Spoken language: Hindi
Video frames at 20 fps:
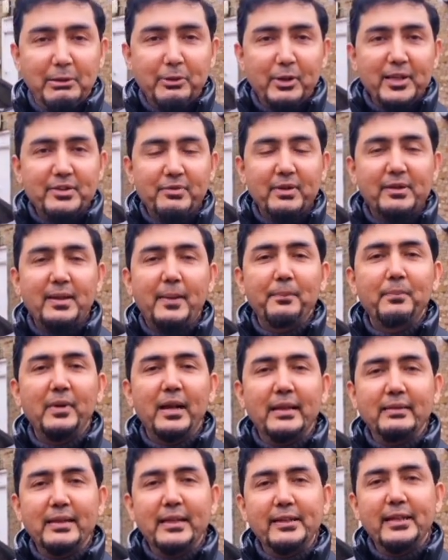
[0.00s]
जी बिल्कुल इस
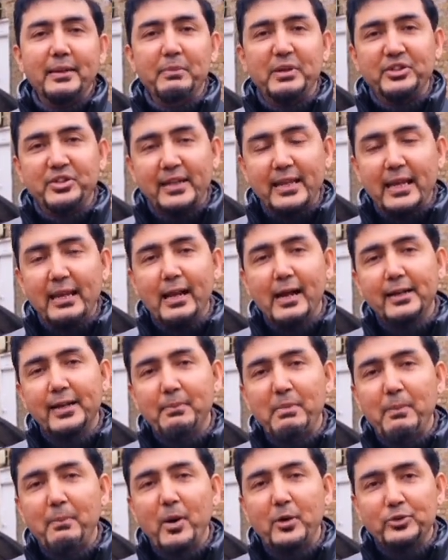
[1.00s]
वक्त हम लंदन के मशरकी
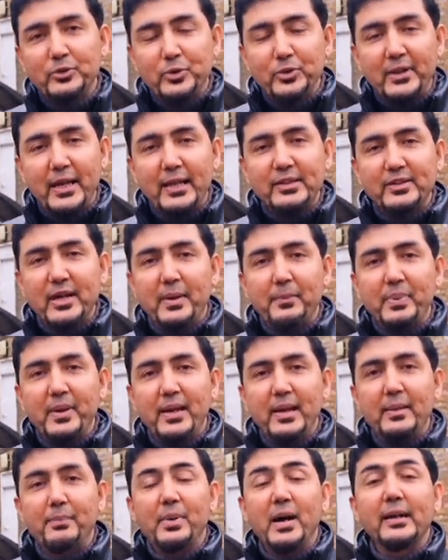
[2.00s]
इलाके में मौजूद हैं
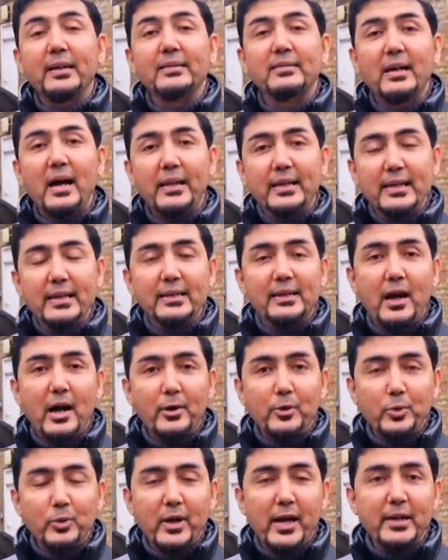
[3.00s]
जहाँ पे
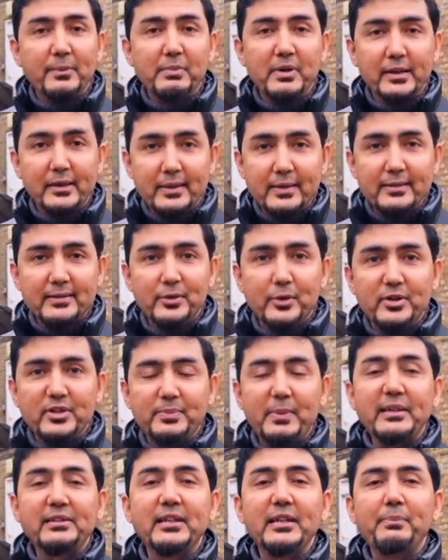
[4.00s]
पाकिस्तानी खानों का एक
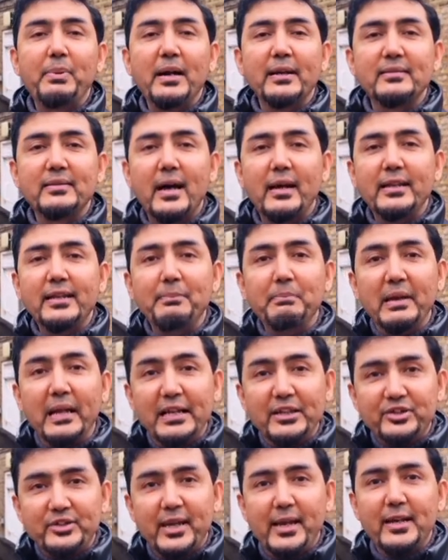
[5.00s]
मरकज़ और स्पेशली
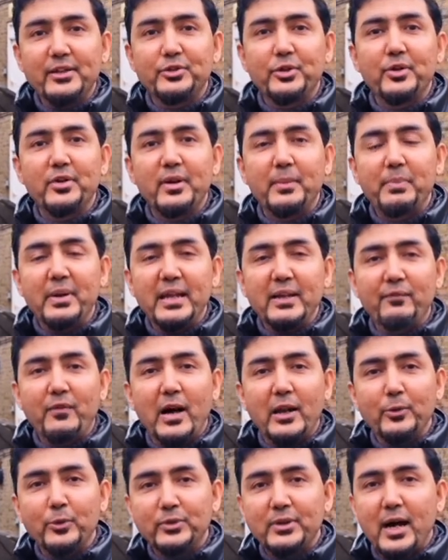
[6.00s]
पाकिस्तानी मिल्क शेक्स और
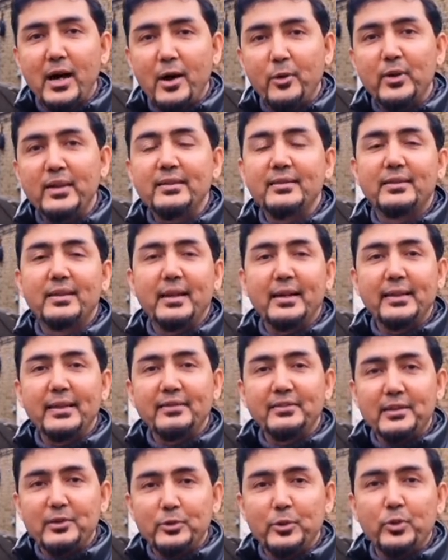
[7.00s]
रबड़ी तो फालूदा और इन
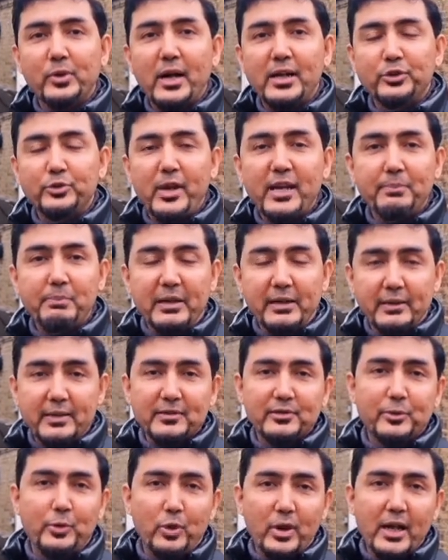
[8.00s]
सारे की चीज़ों का जो
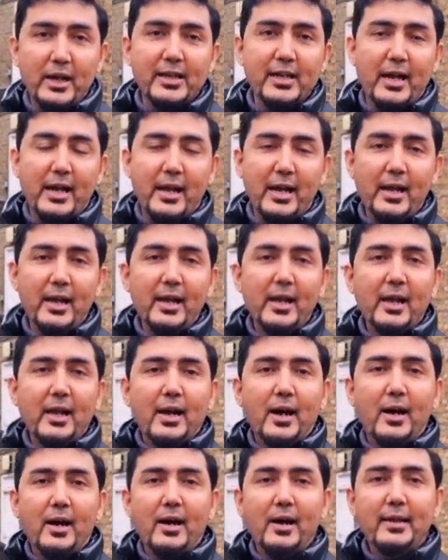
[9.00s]
एक मरकज़ तो खोला गया है
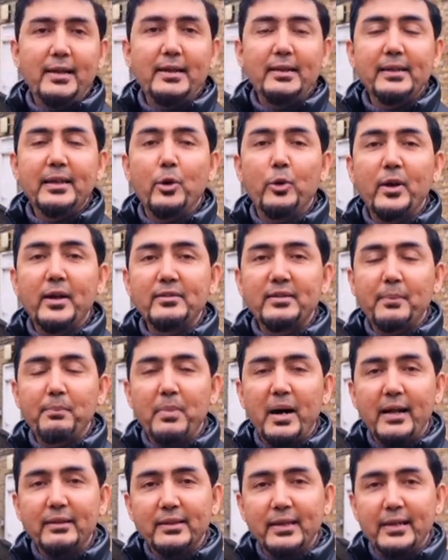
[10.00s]
तो इनके
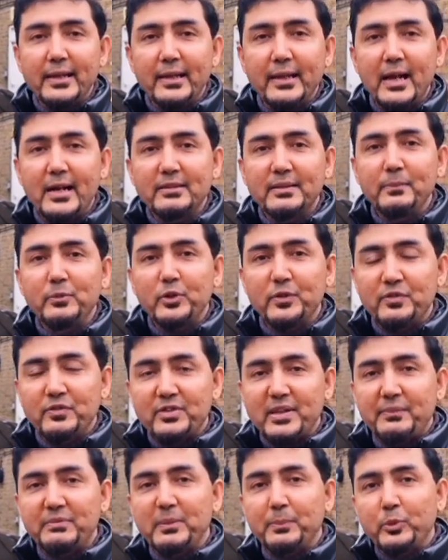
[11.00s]
ओनर से हम बात करेंगे आसिम
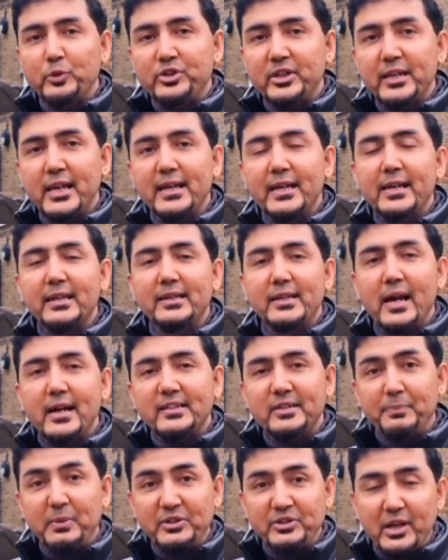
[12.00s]
हाँ। यूसुफ साहब से पूछेंगे कि
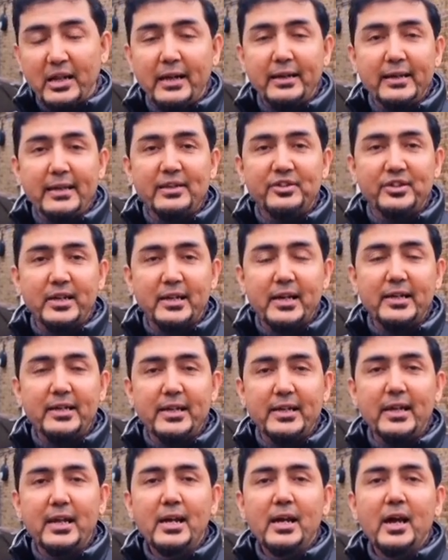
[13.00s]
क्या स्पेशलिटी इस
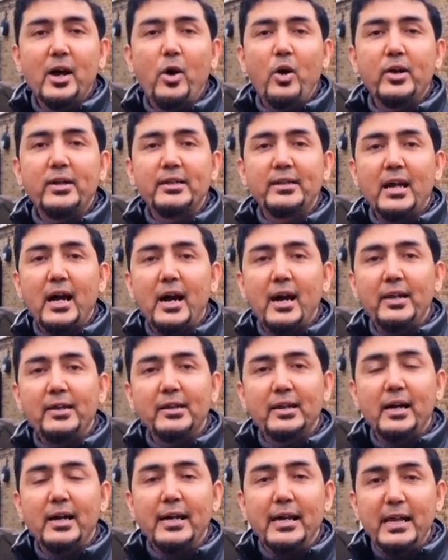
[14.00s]
जगह की और
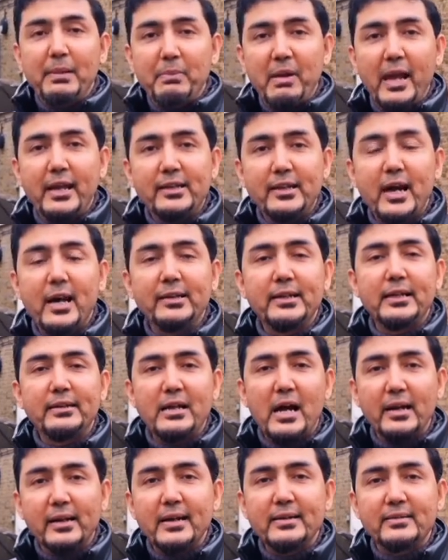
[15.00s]
क्या इनका एम है
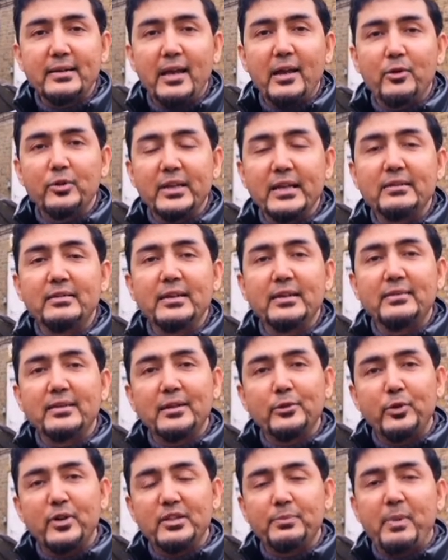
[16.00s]
क्या इनके टारगेट्स हैं और किस
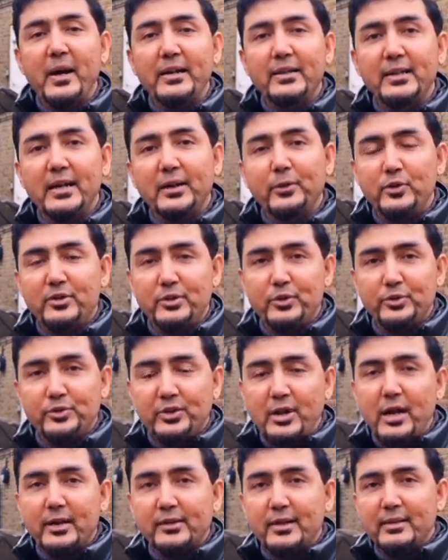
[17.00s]
चीज़ ने इनको इंस्पायर किया कि
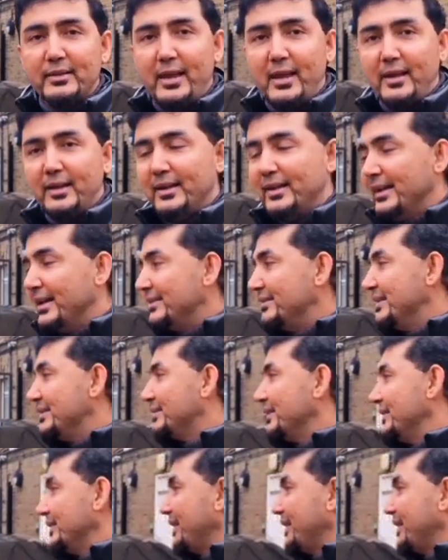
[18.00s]
स्टार्ट करते हैं